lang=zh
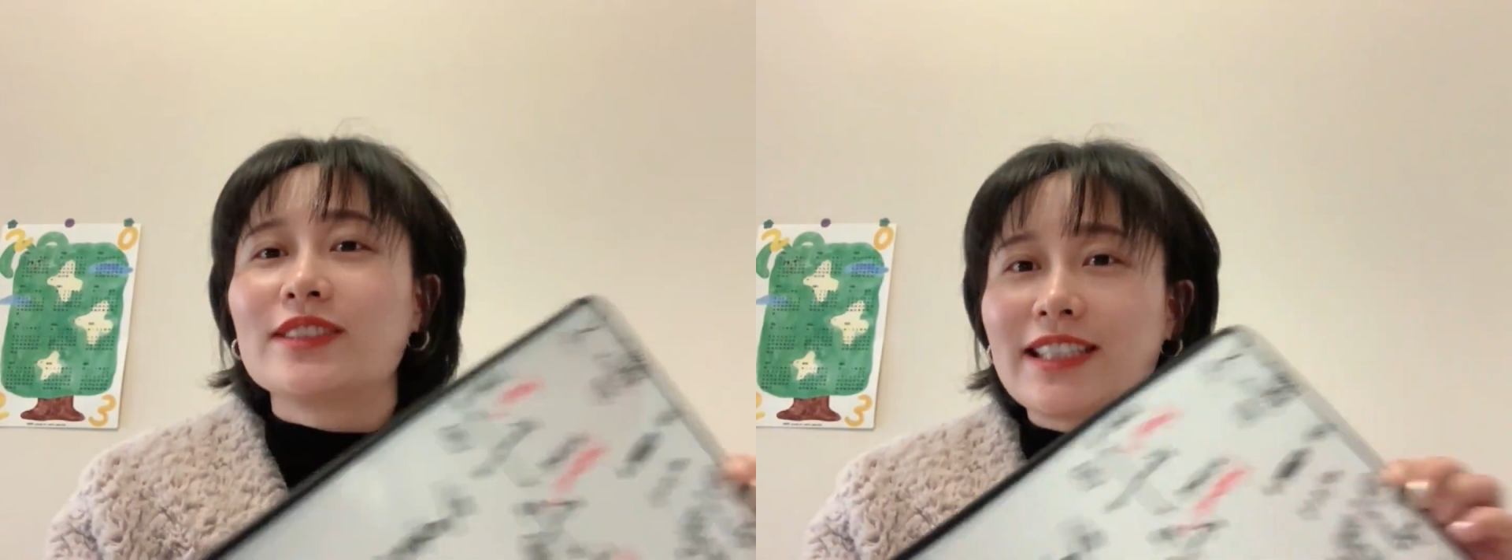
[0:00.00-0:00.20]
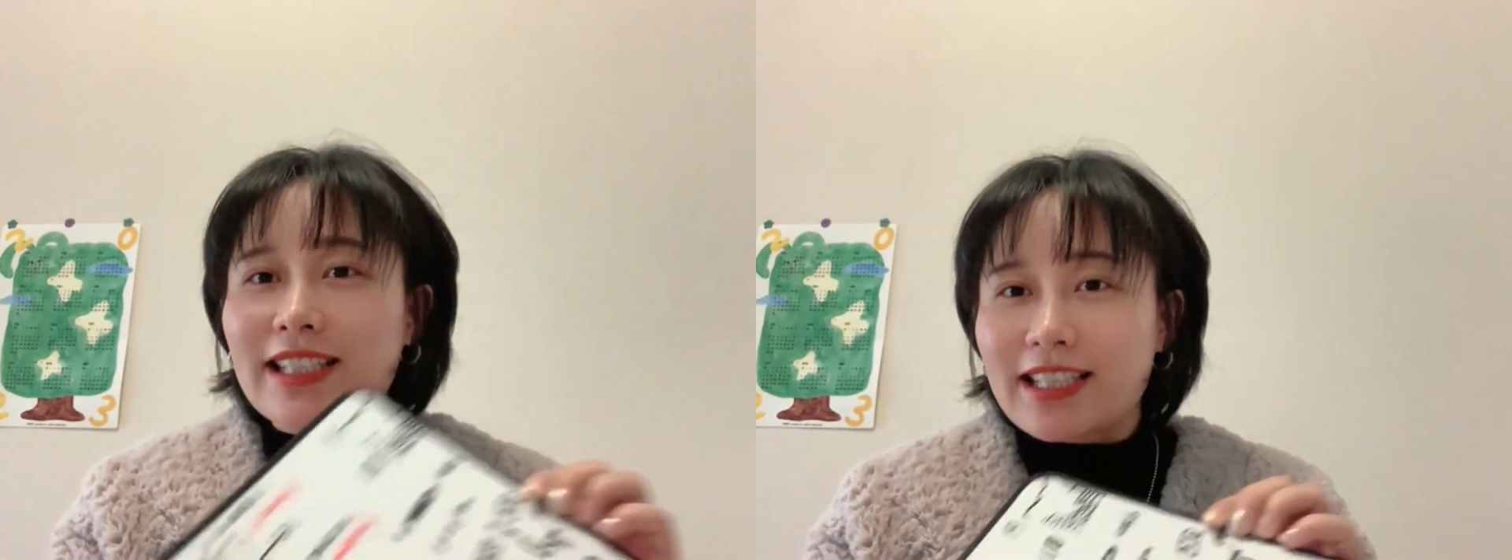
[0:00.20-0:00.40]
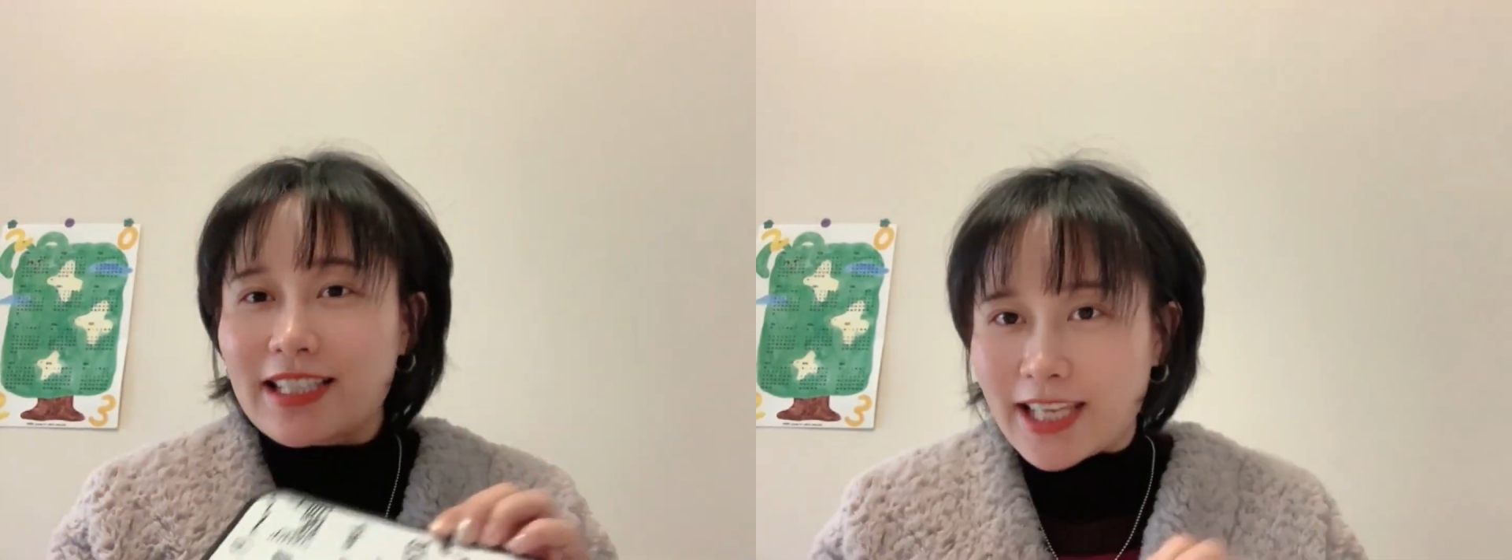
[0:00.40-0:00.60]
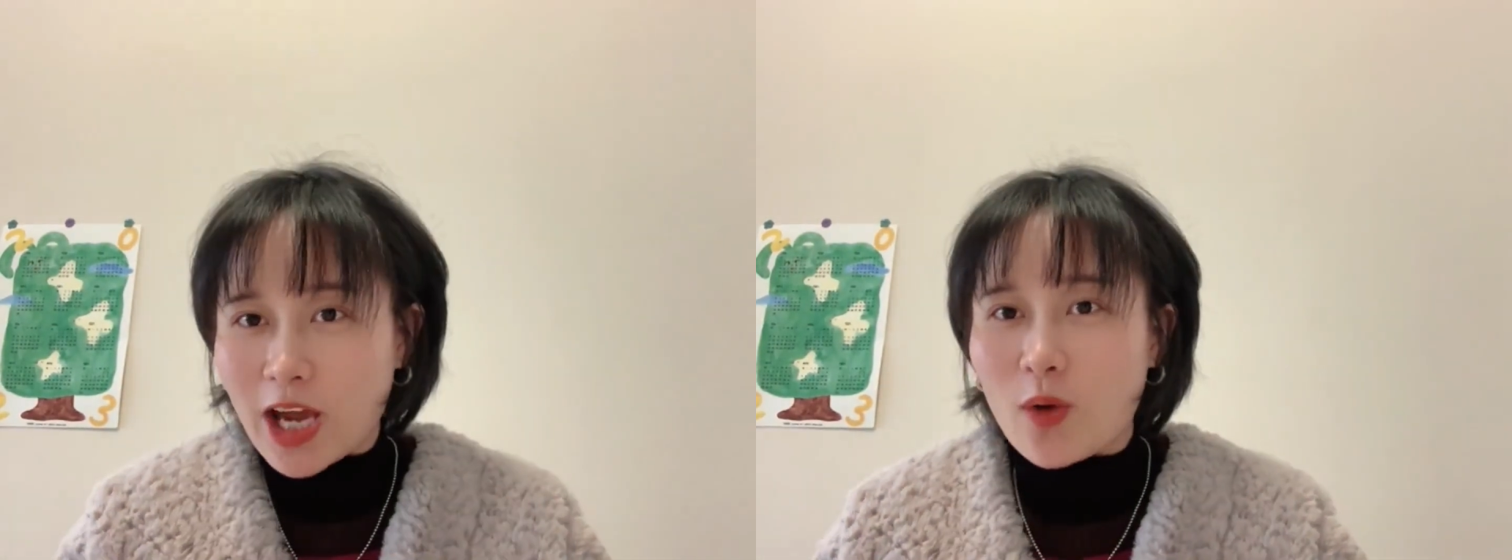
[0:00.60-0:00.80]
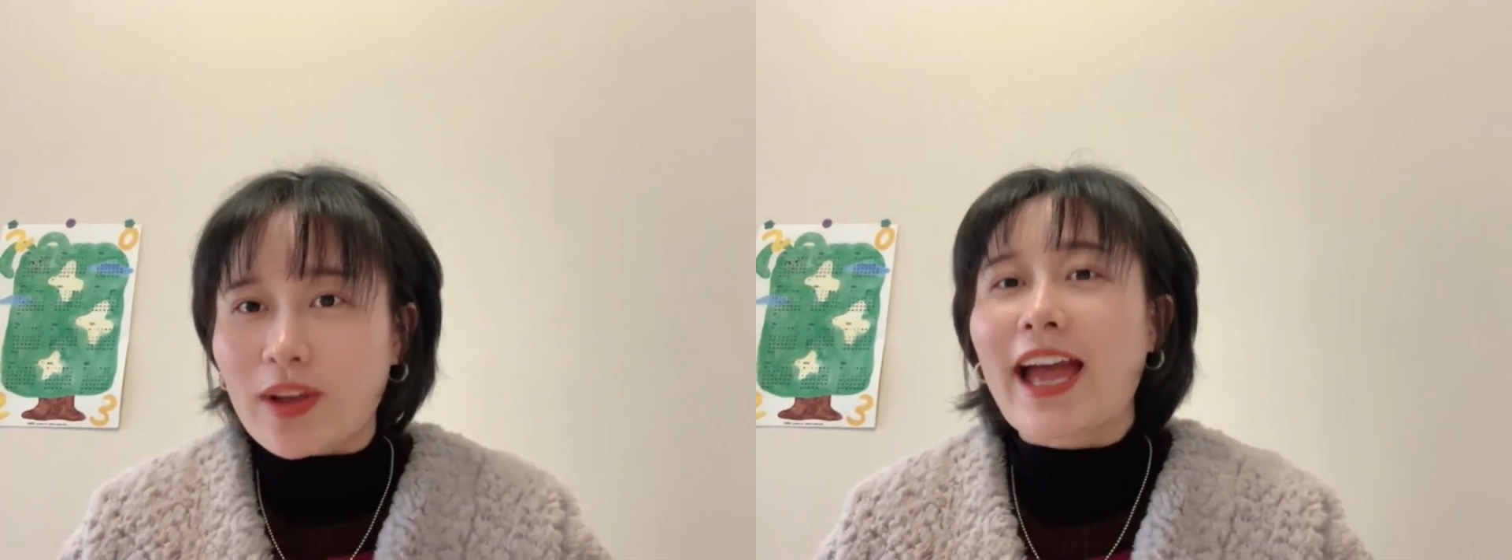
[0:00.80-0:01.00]
第一
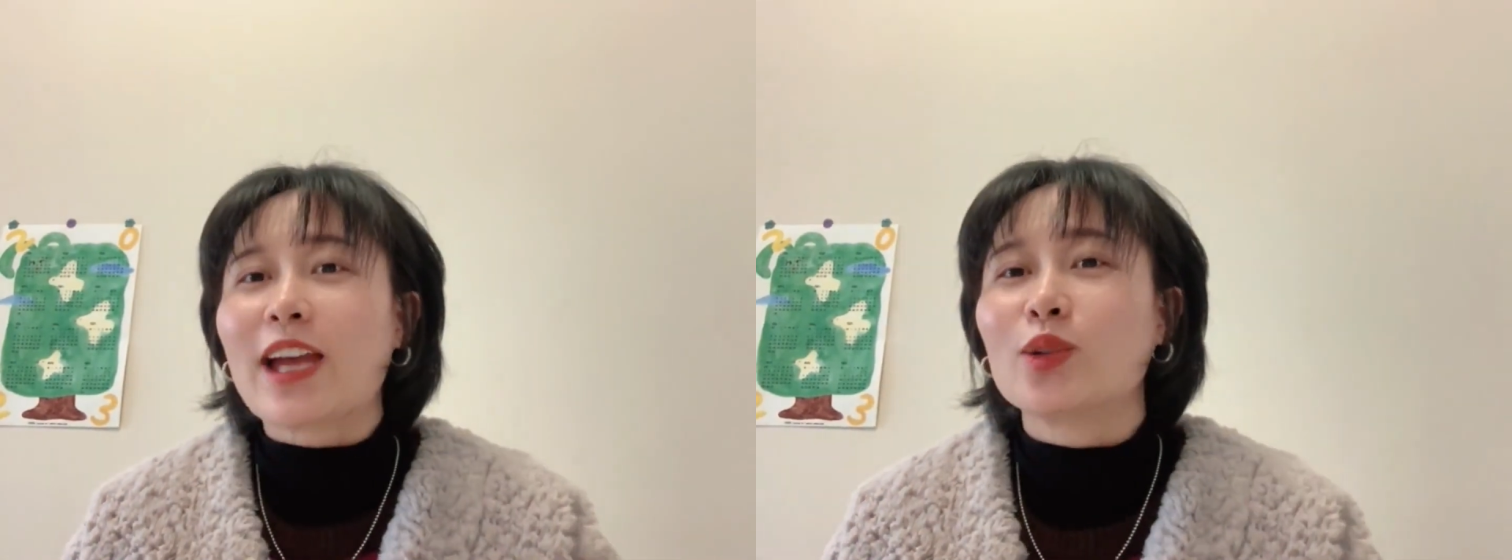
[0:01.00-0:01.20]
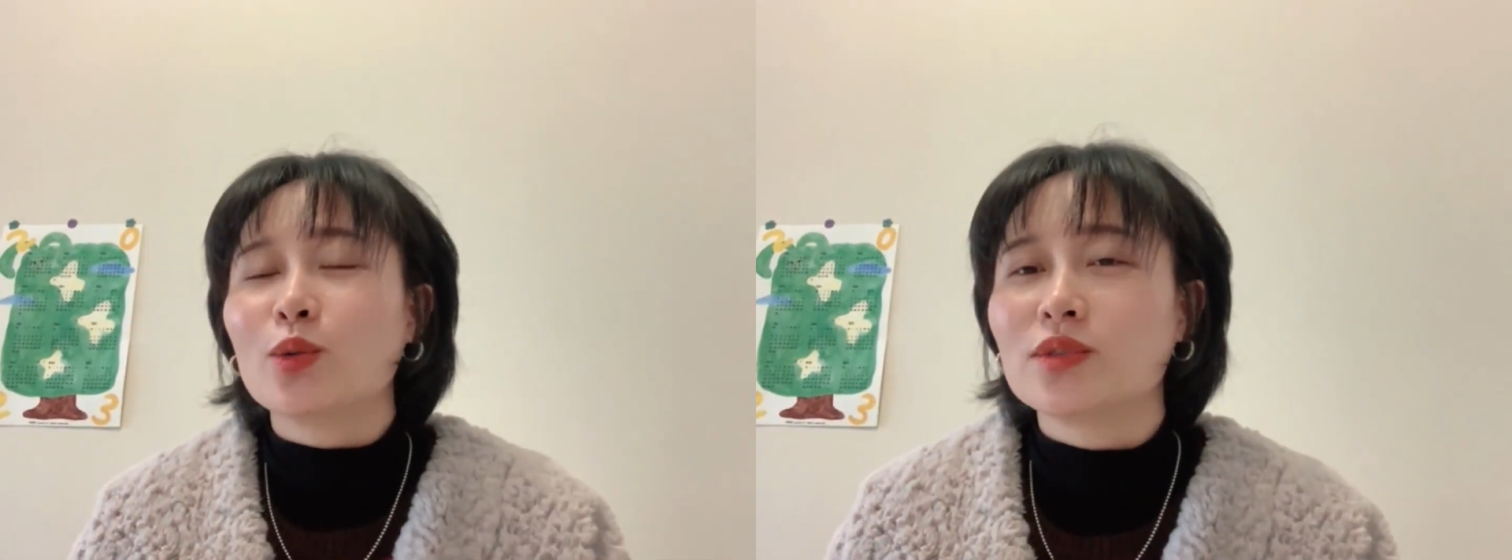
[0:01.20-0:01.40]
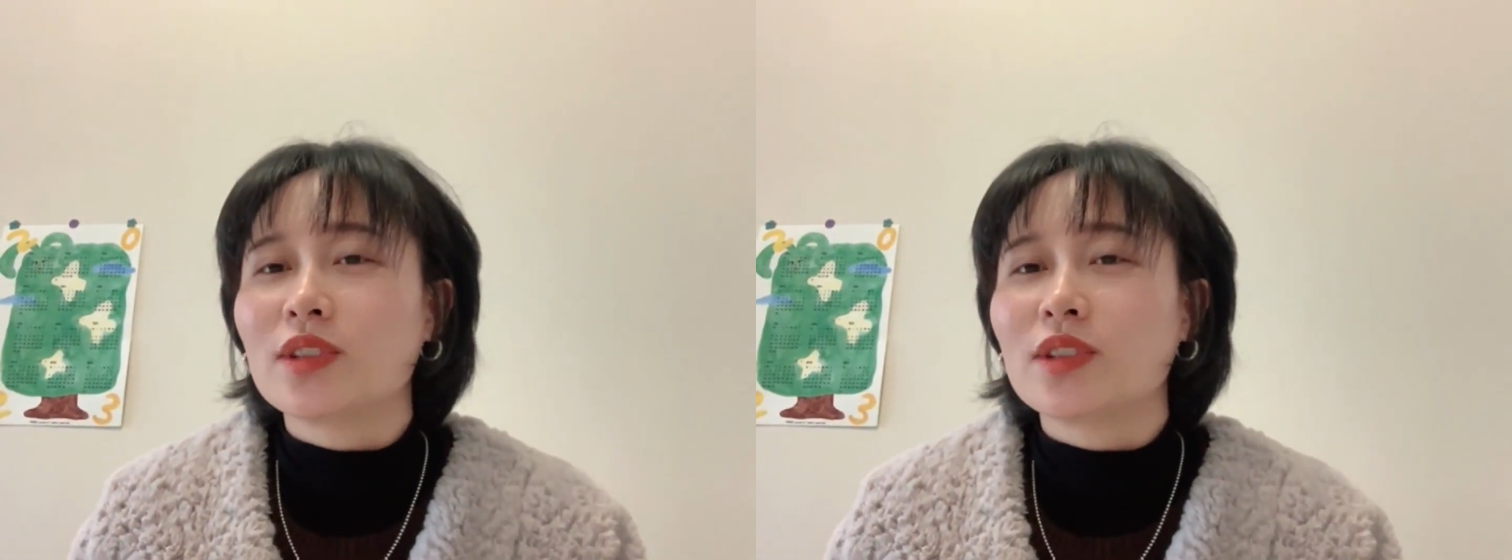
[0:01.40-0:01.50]
条开通